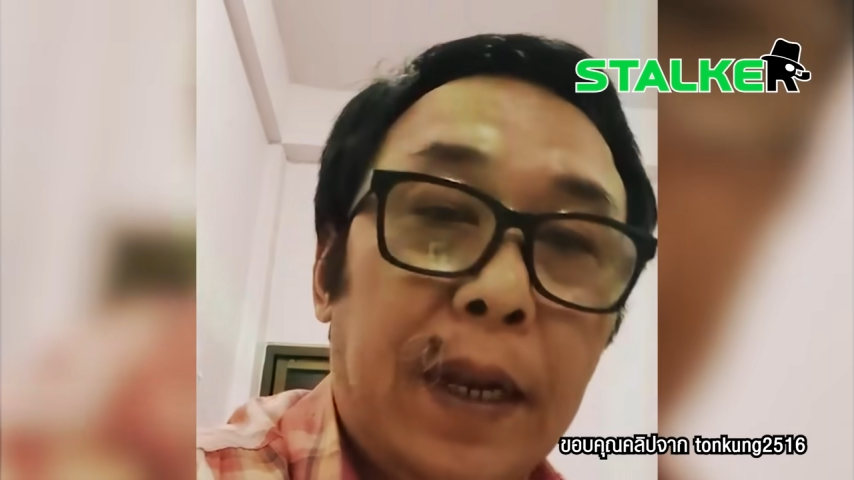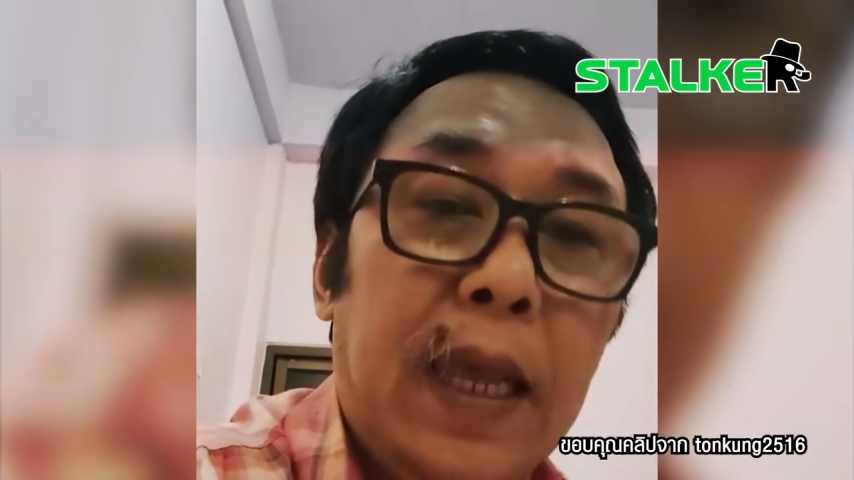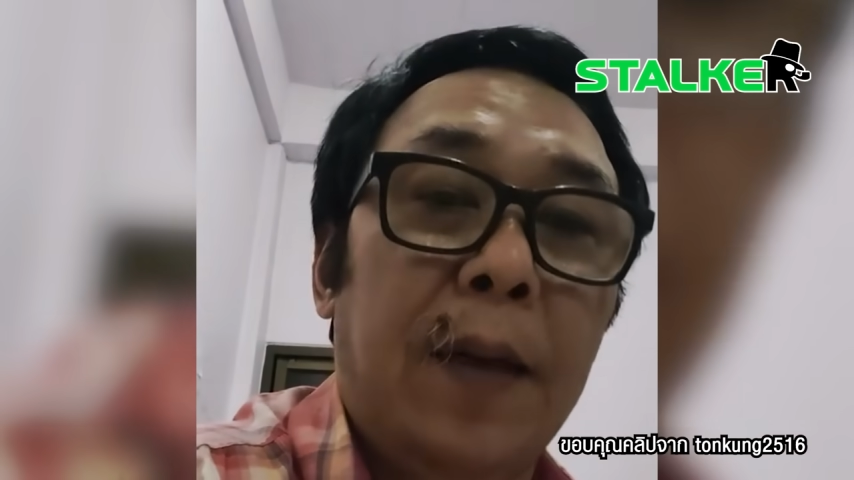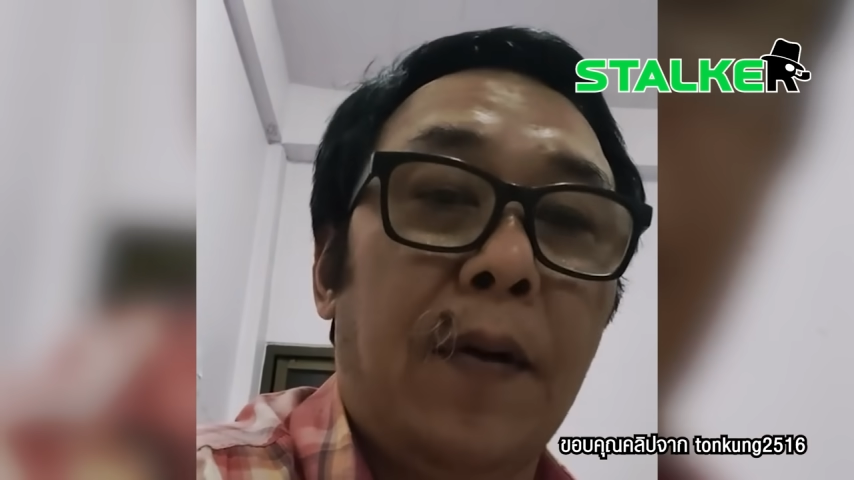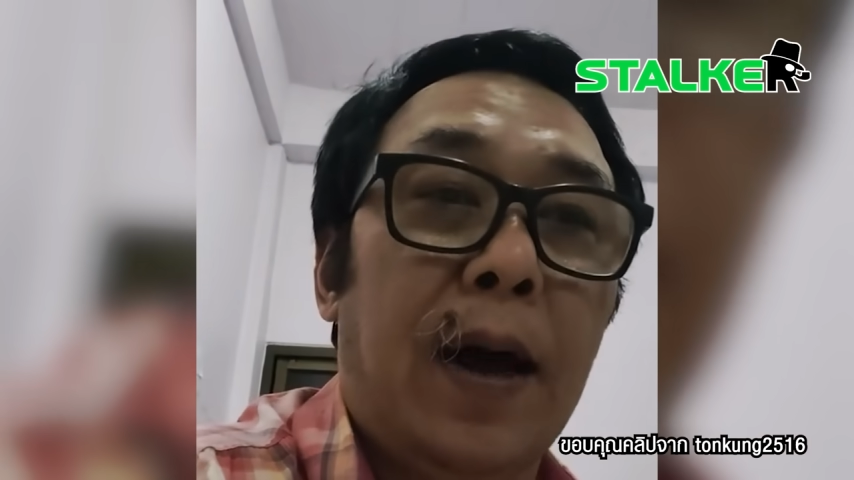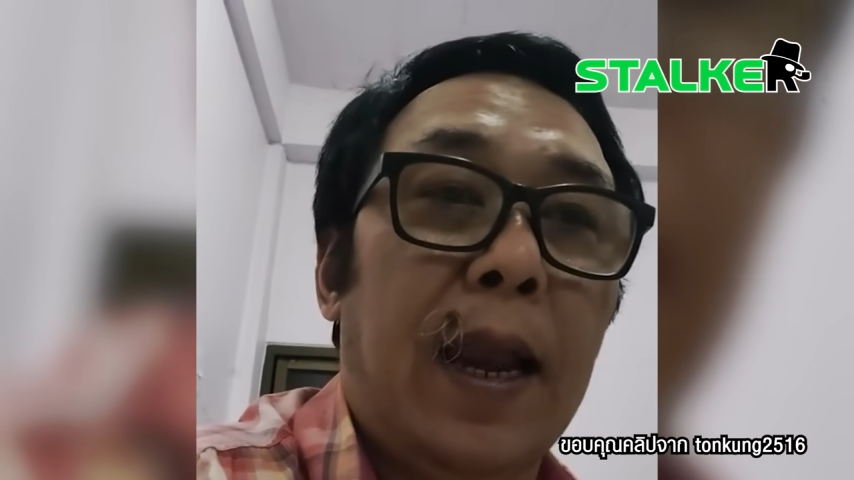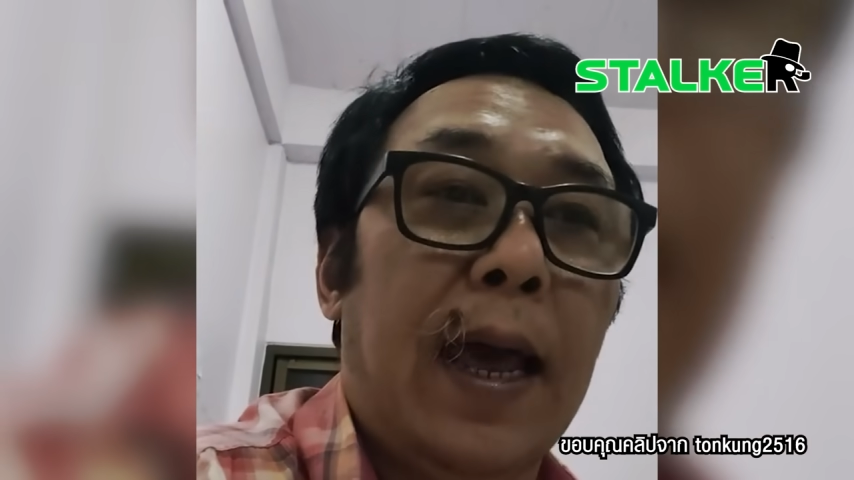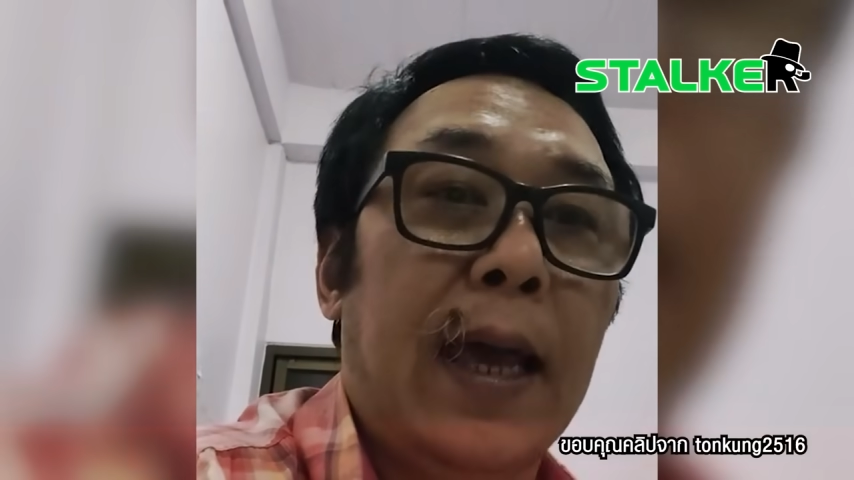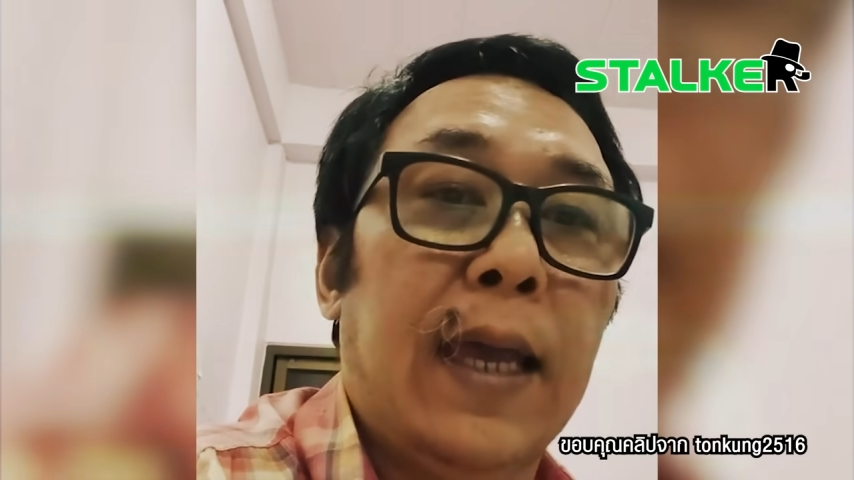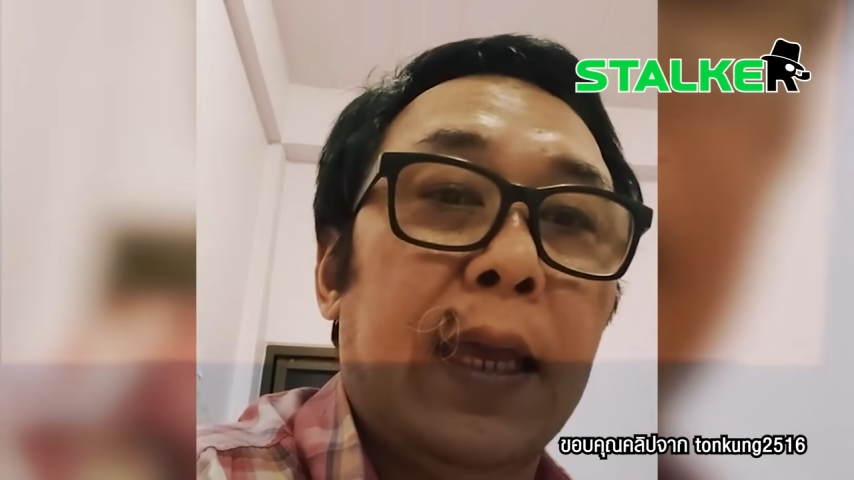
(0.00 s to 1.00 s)
หนี้เพราะอะไร
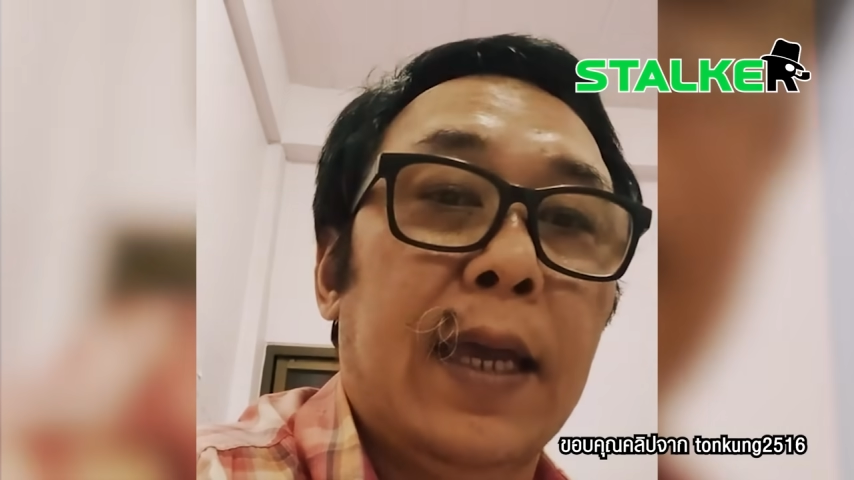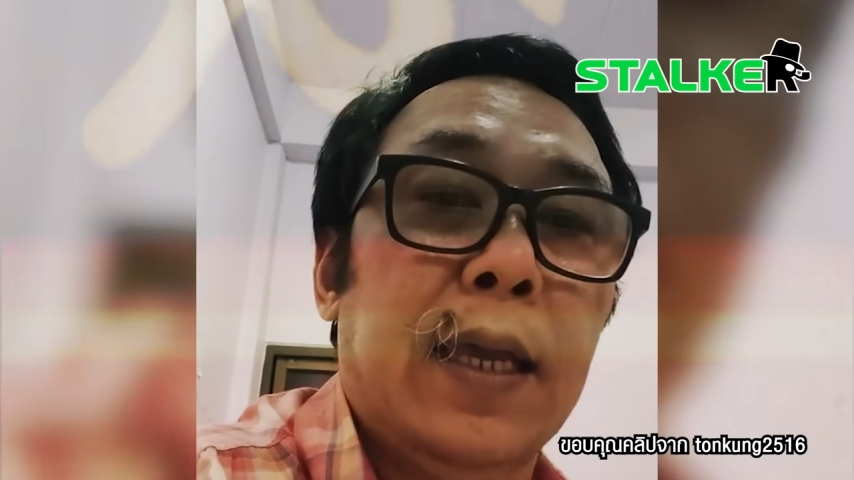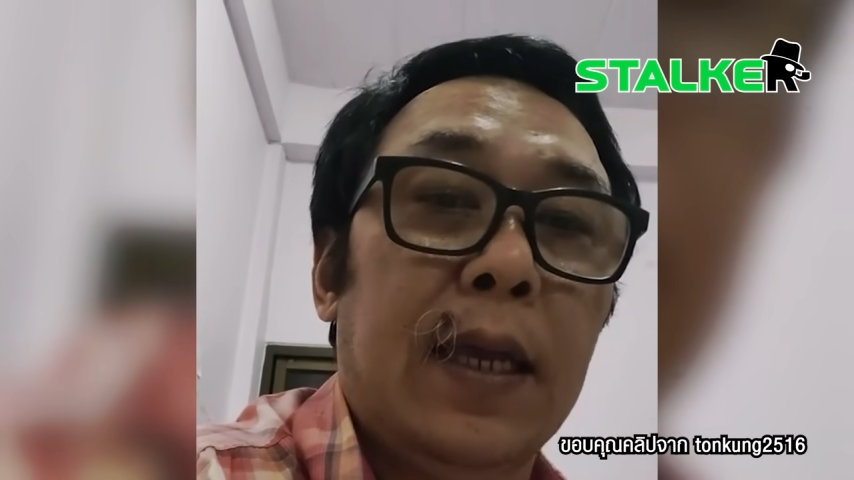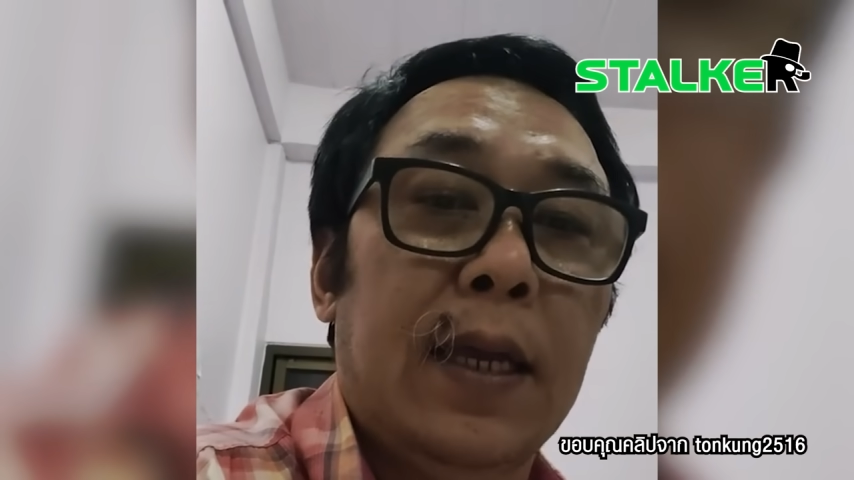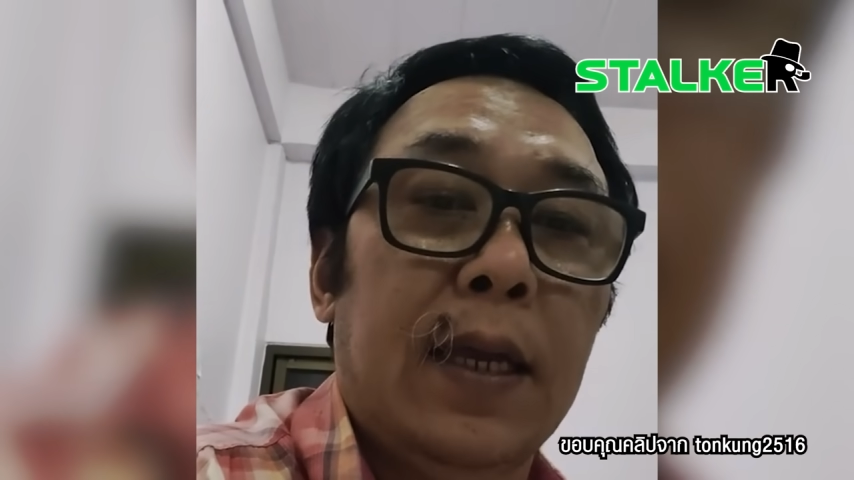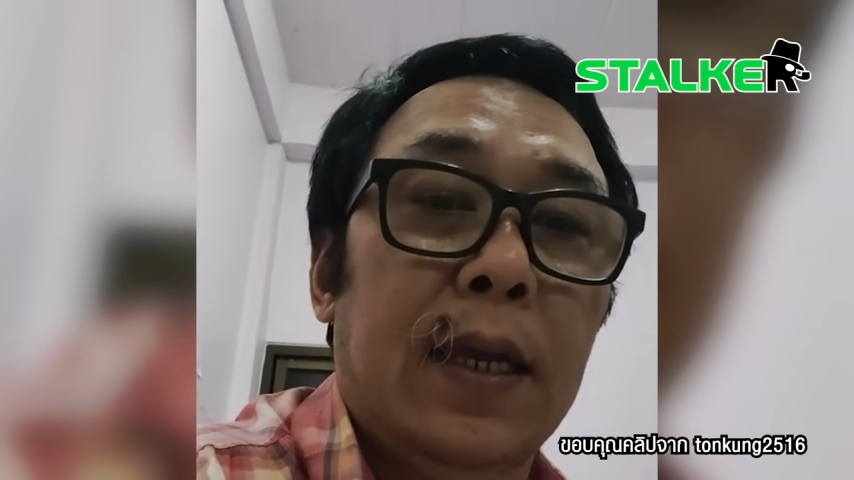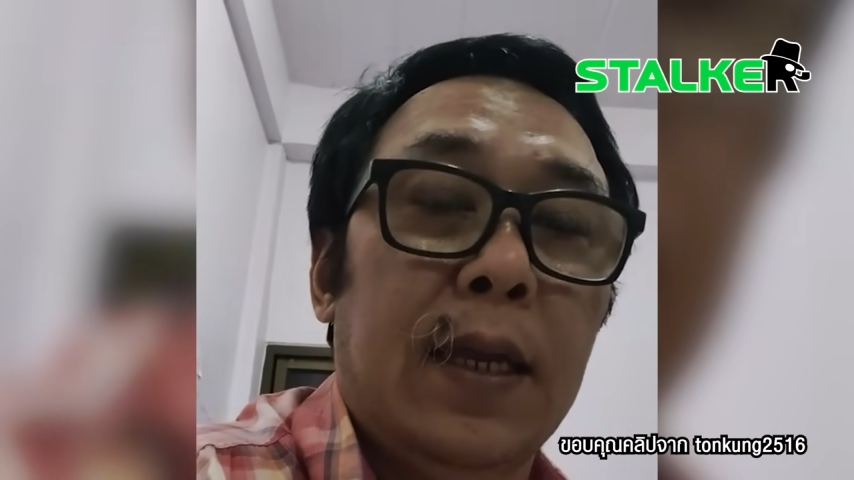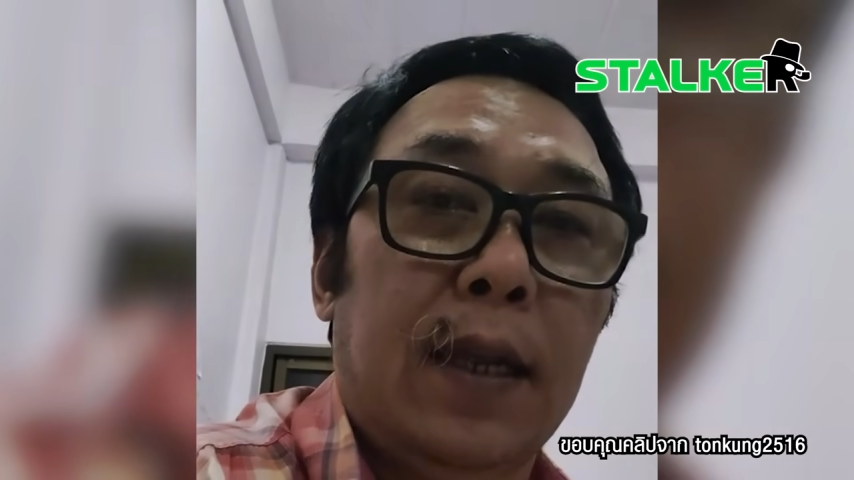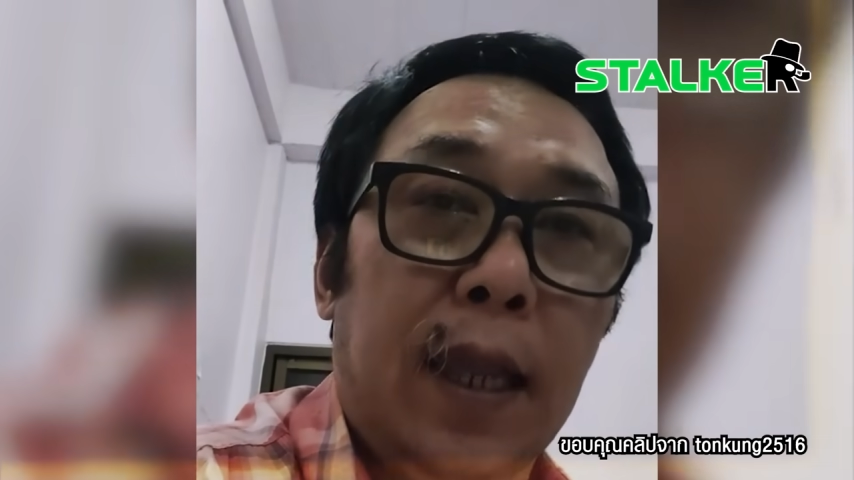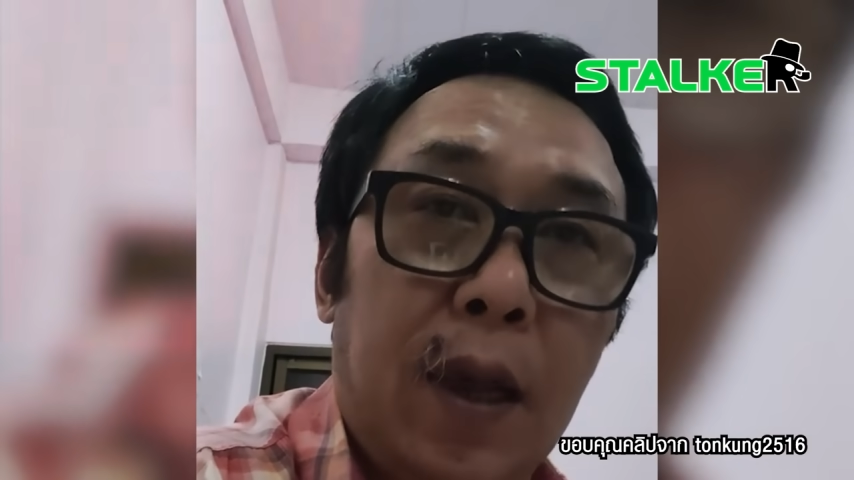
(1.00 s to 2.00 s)

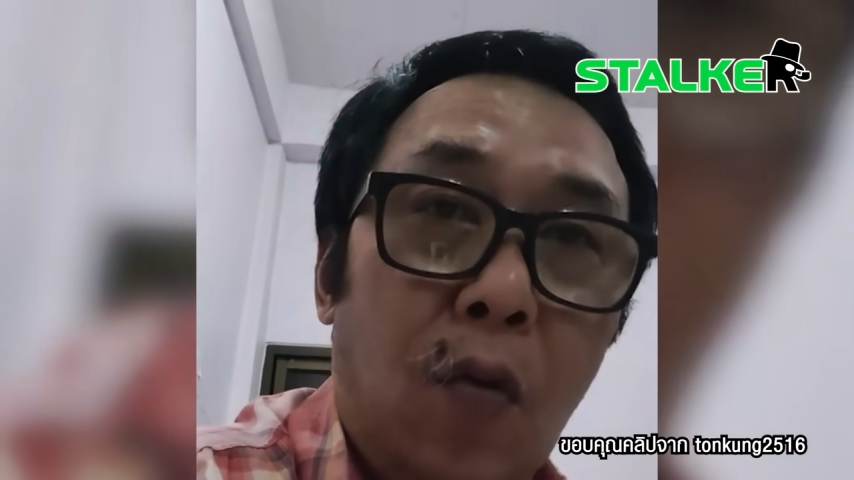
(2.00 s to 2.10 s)
หนี้